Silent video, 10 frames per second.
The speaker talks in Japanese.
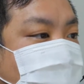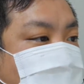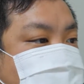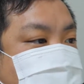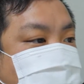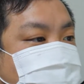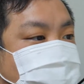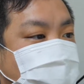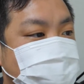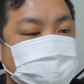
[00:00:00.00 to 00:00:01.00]
まあ収録
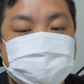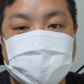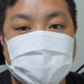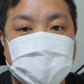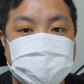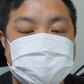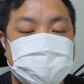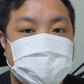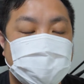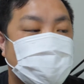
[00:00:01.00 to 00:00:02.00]
内容とかに関して
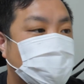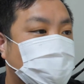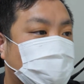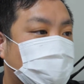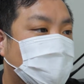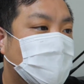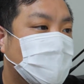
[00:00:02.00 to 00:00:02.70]
はね、今後、